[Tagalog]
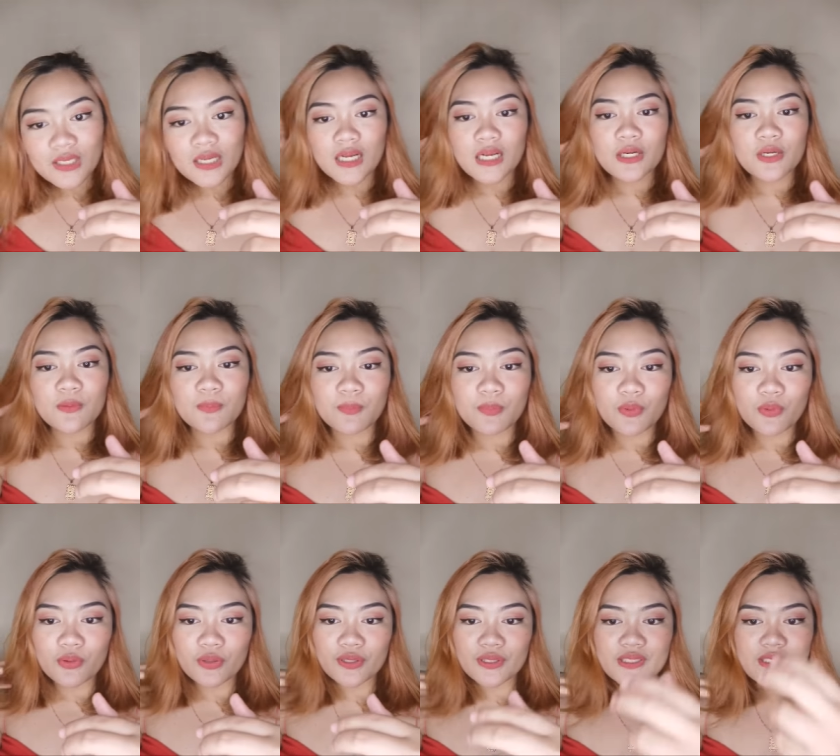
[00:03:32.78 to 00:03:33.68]
Ano
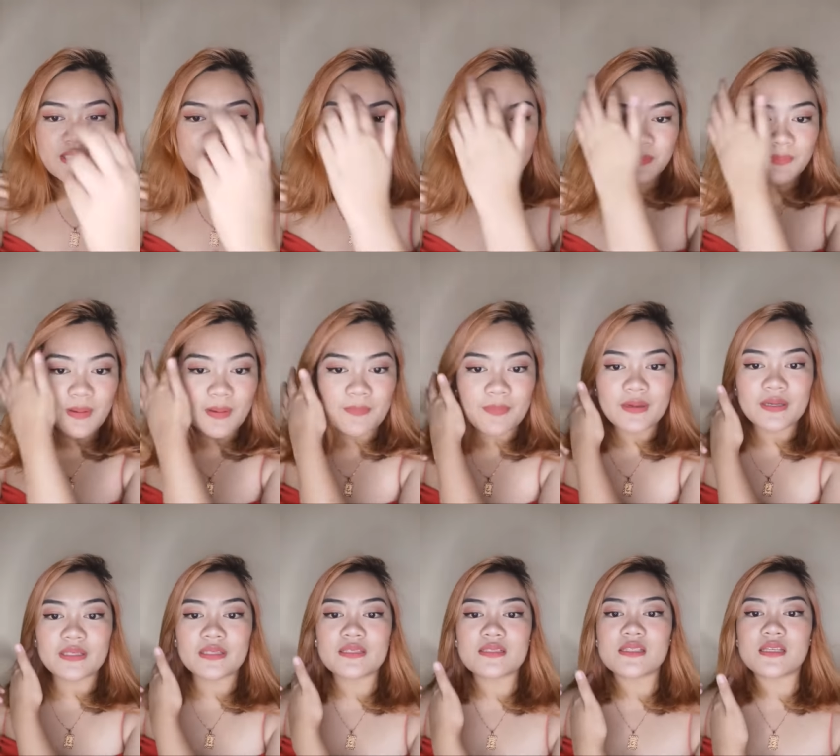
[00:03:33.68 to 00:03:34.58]
po currency
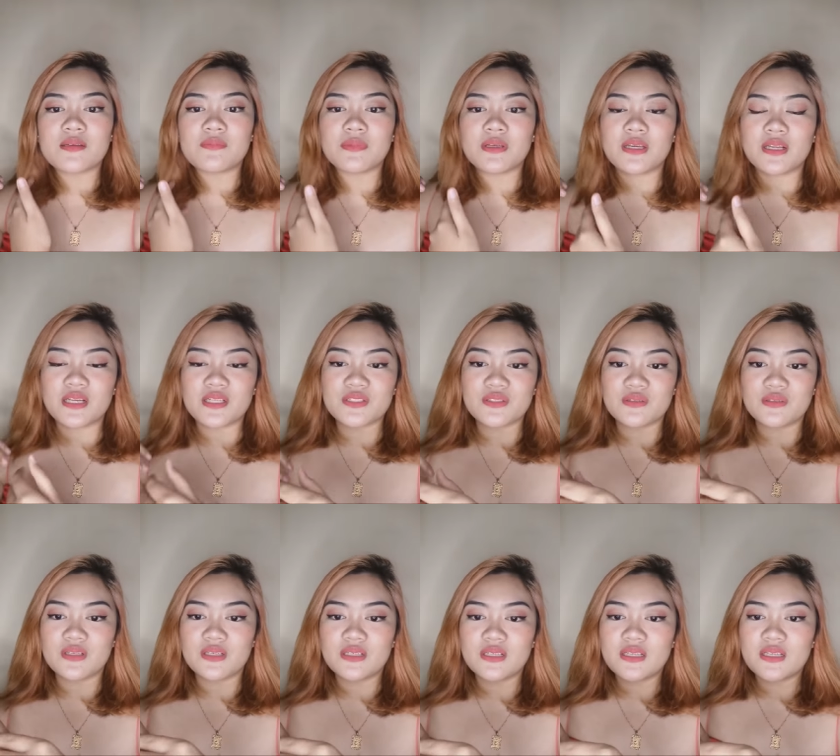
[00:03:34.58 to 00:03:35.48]
papakita sa
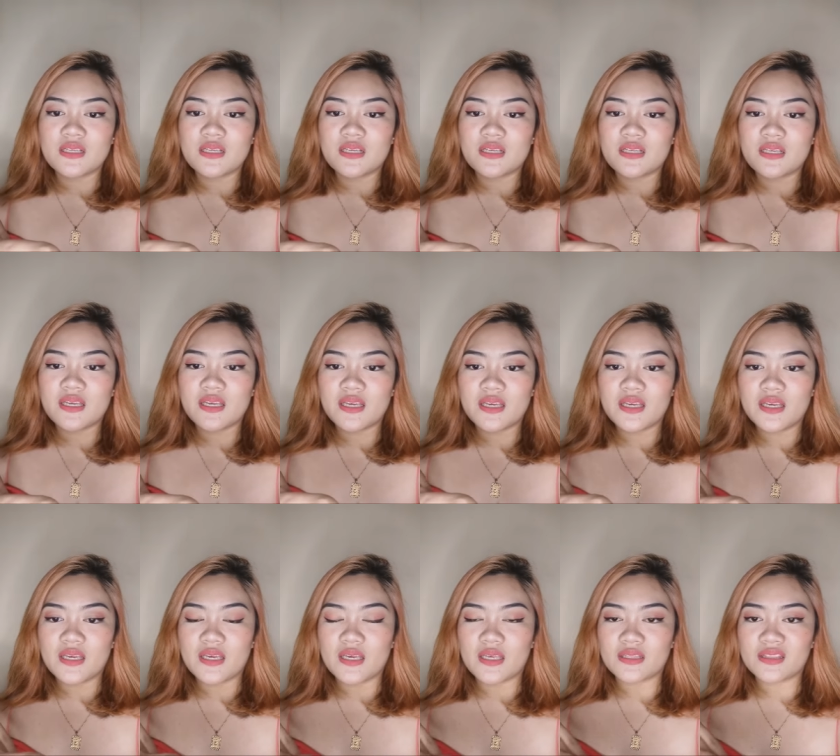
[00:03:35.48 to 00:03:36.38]
immigration?
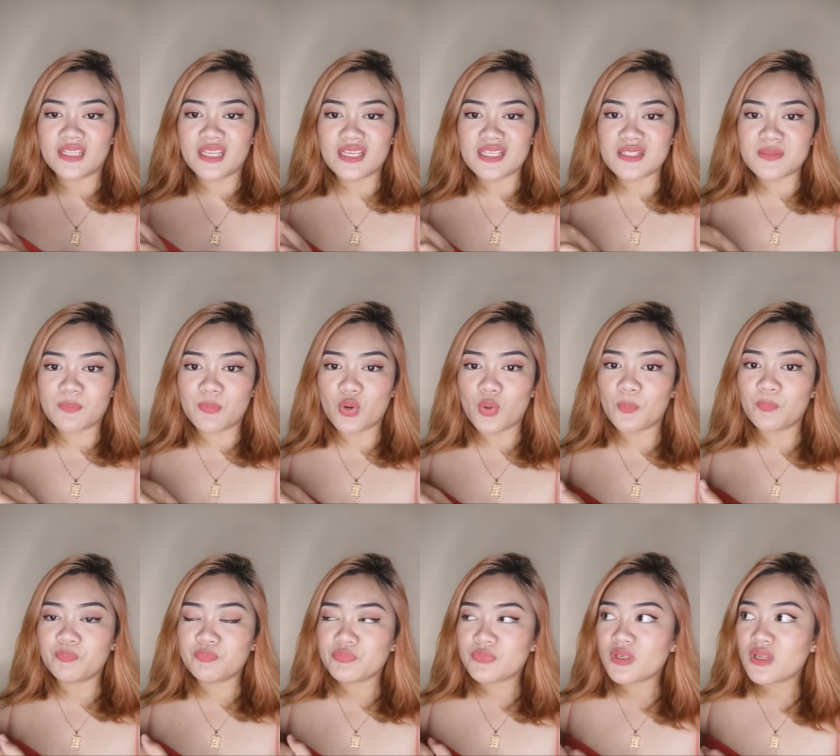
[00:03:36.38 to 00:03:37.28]
Hehehe, thanks po.
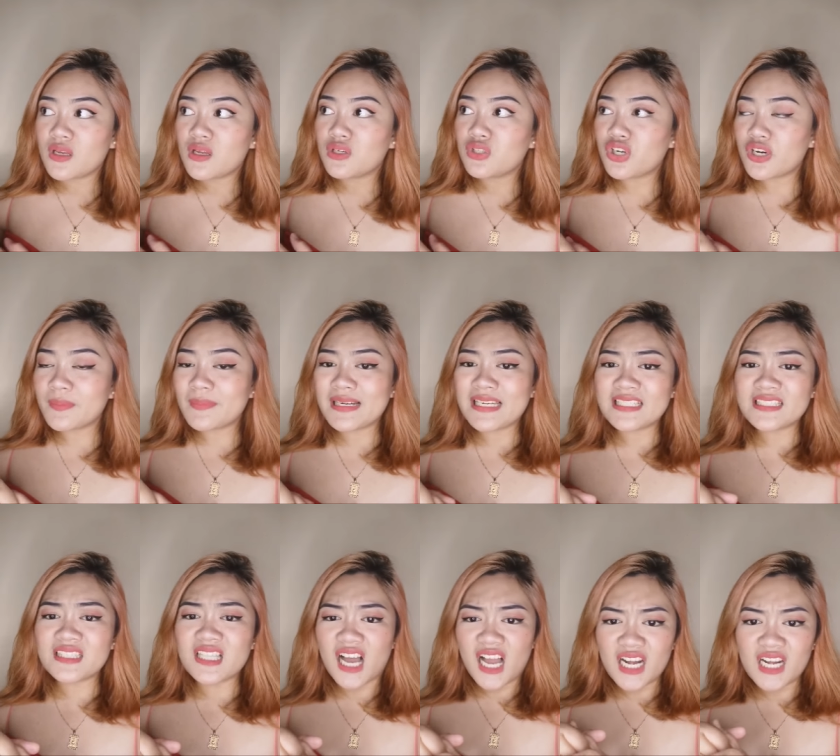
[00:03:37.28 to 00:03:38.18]

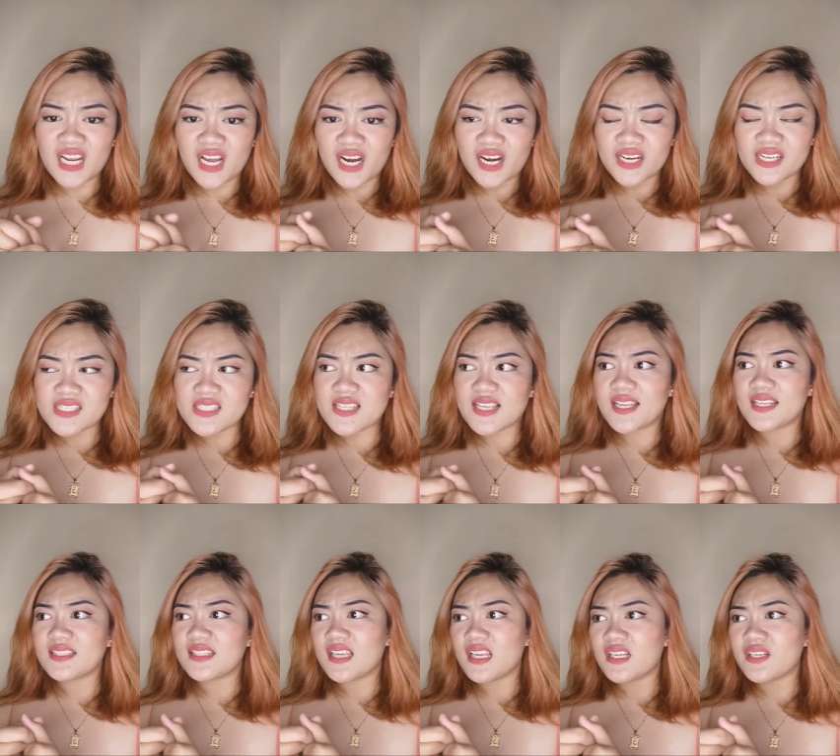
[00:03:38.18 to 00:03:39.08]
Normally, dollars.
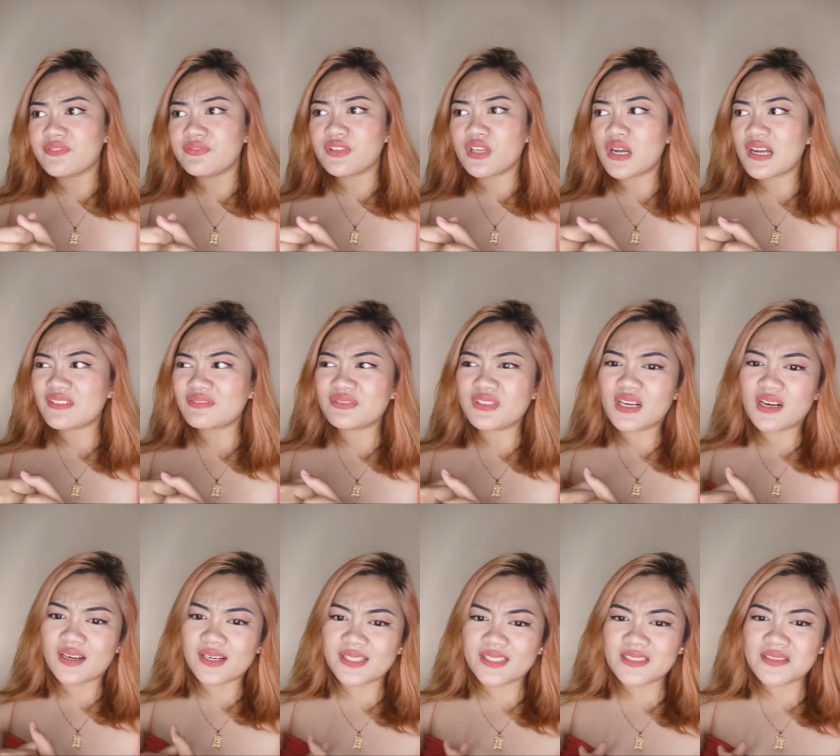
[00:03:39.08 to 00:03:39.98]
And then, if you have
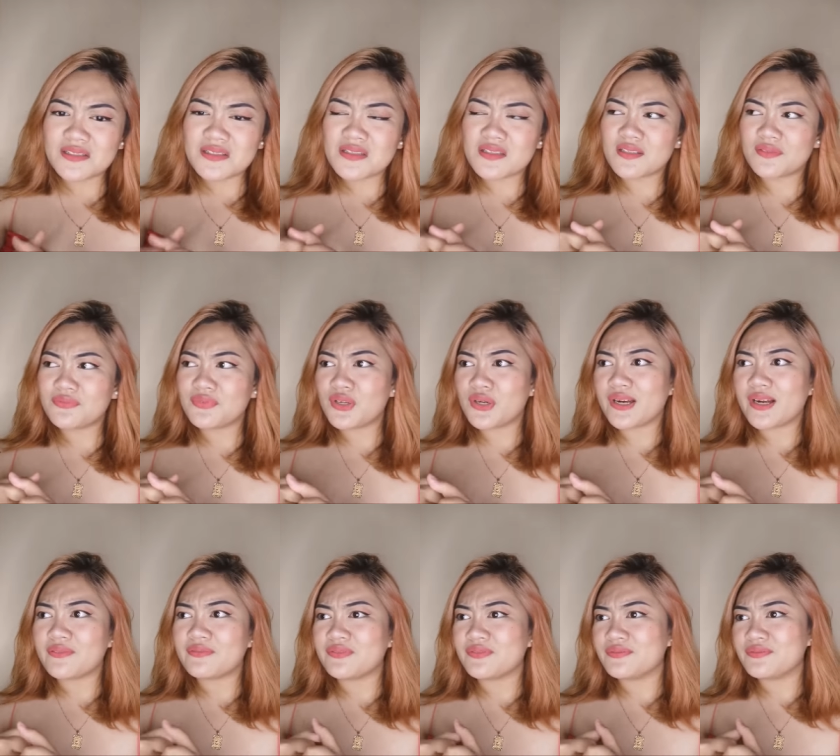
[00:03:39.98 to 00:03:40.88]
cards, if you
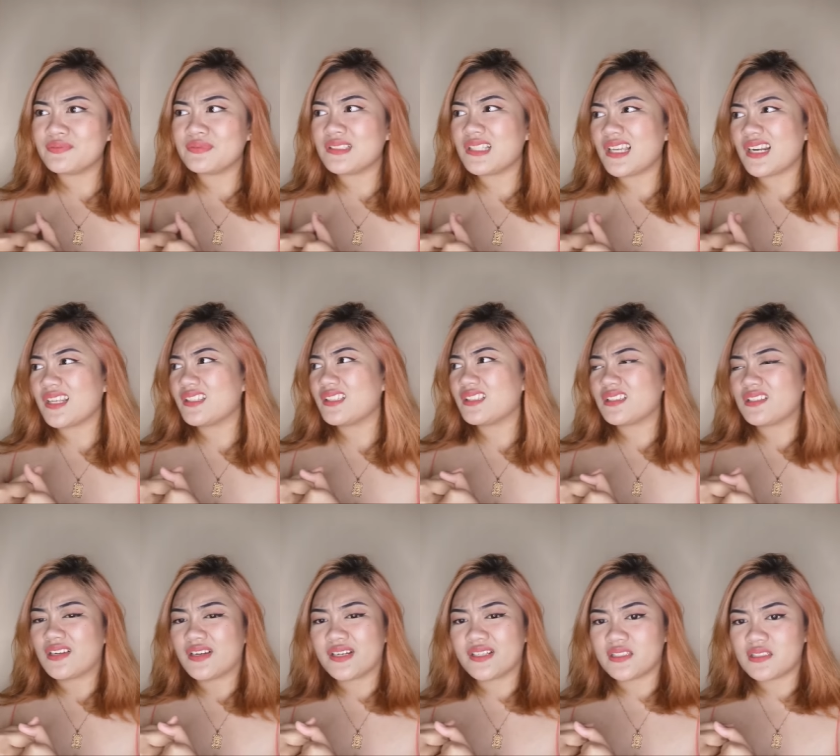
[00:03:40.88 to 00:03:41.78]
have credit
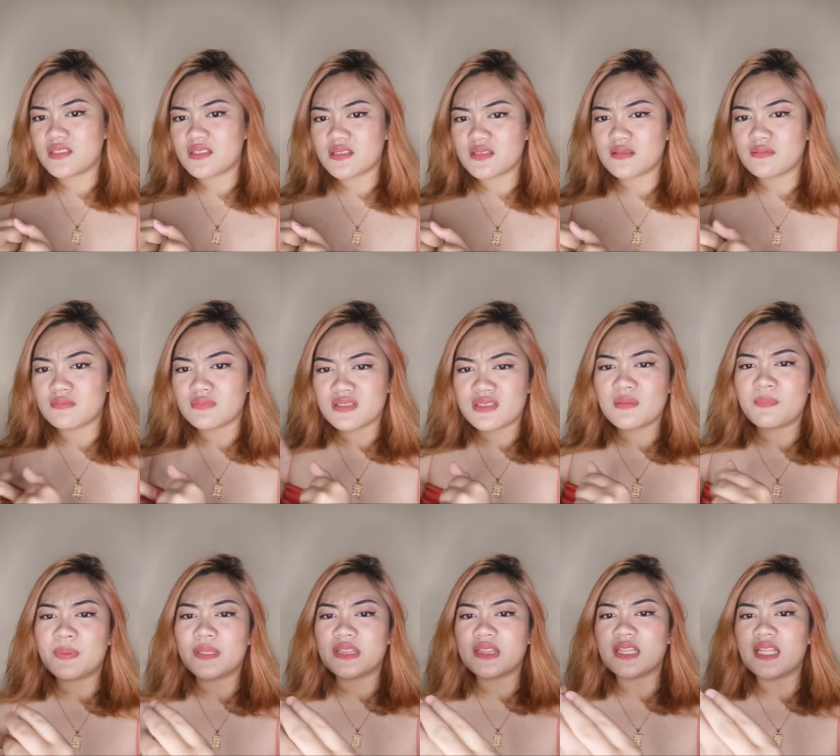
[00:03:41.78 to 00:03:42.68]
cards,
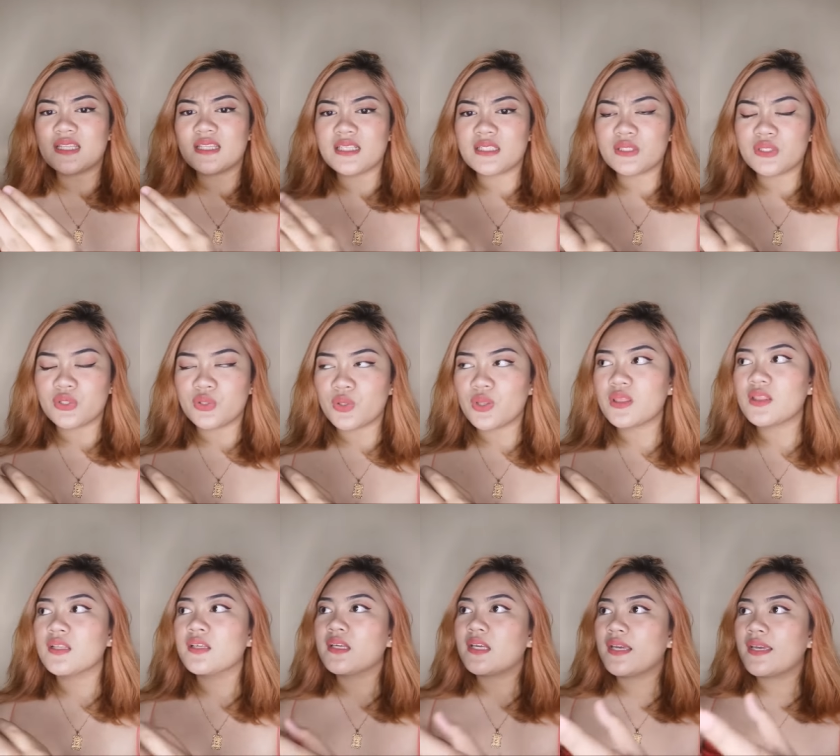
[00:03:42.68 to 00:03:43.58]
sapat na din yun.
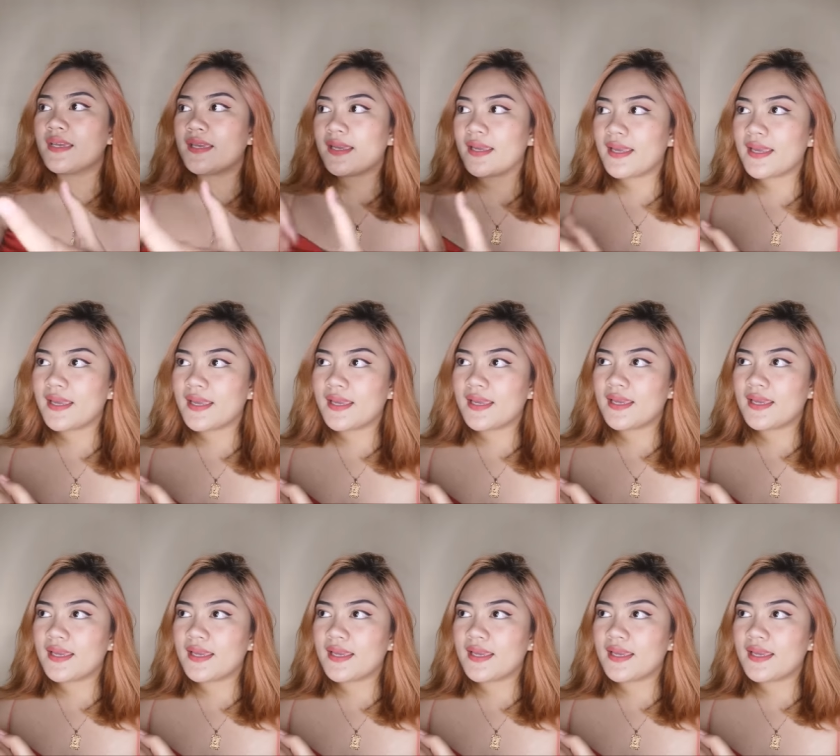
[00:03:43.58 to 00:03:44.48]

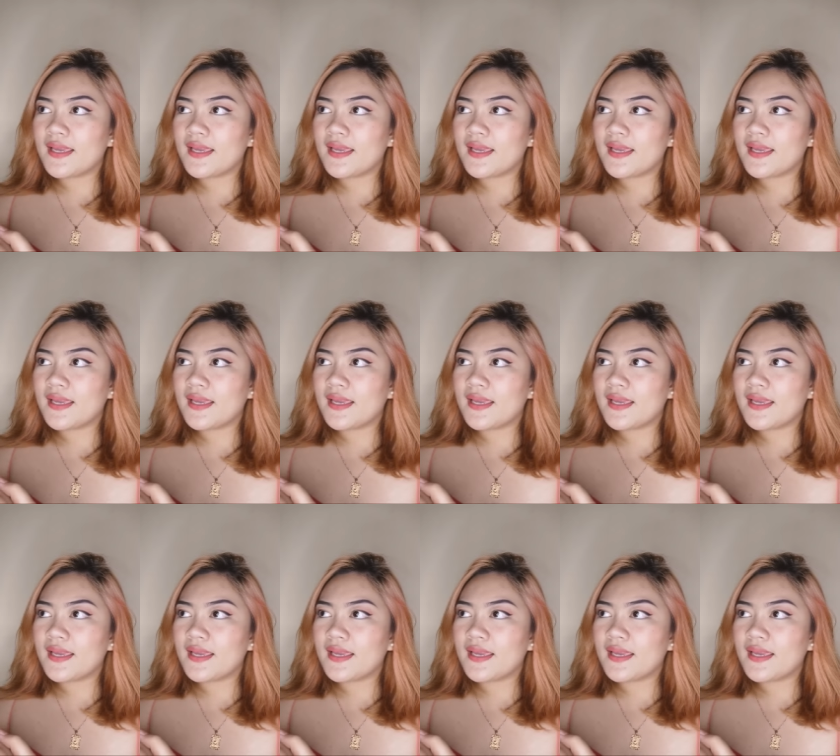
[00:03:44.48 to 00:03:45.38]
Eh, kung pera
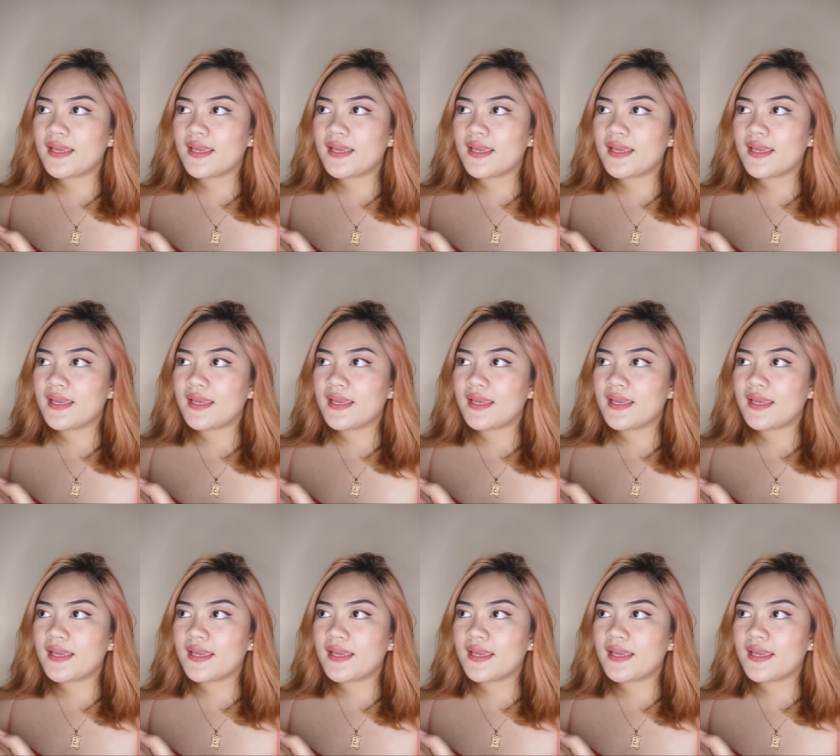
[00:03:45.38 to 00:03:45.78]
naman ng